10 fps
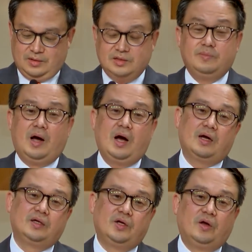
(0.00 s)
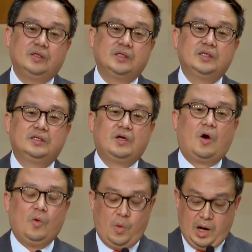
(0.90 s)
음악, 연극,
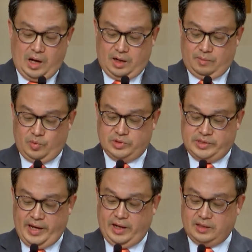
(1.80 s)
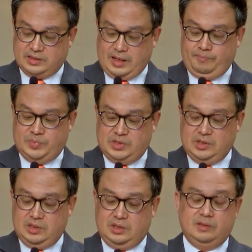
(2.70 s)
영화, 뭐 책,
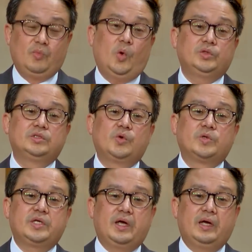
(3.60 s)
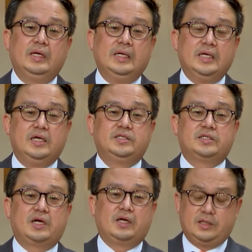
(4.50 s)
잡지 이 모든 곳에 이
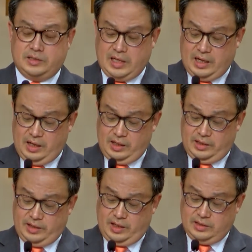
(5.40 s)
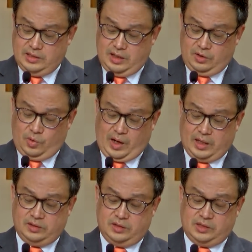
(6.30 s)
세상에는 사랑에 대한 이야기로
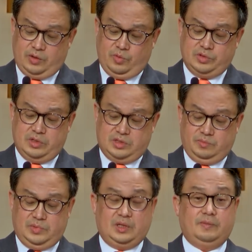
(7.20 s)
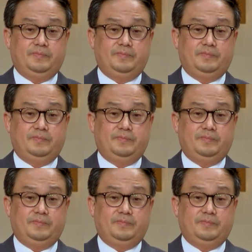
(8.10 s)
가득 채워져 있습니다.